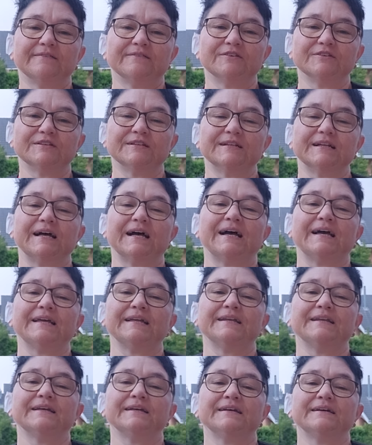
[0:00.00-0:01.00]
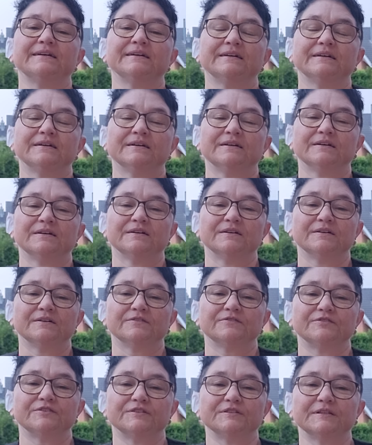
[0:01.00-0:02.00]
wo der eine
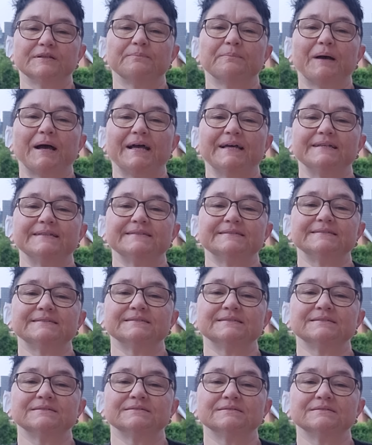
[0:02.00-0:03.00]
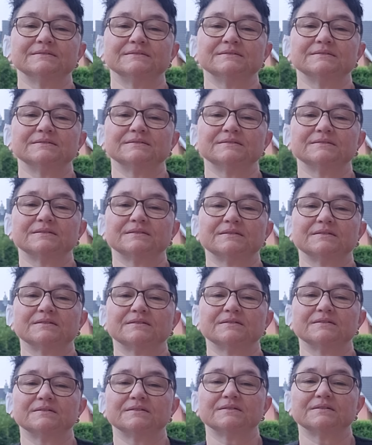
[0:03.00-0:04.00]
von den beiden
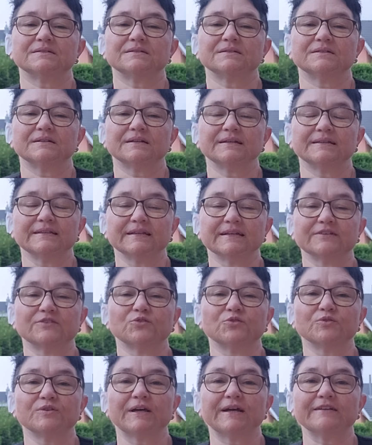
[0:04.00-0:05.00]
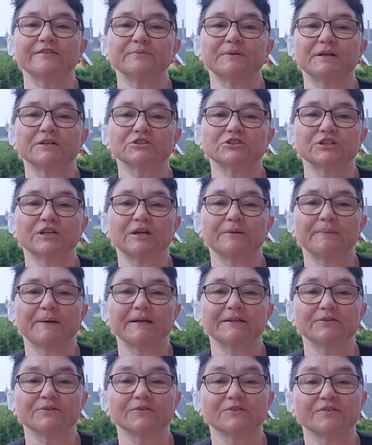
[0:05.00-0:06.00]
in der Gesundheitsbranche
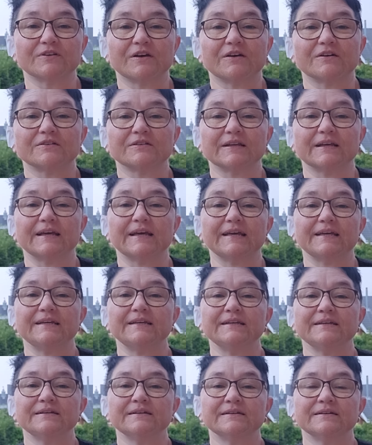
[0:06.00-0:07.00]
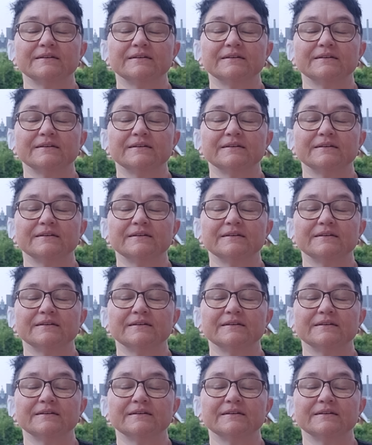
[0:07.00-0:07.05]
arbeitet und sagte, hey,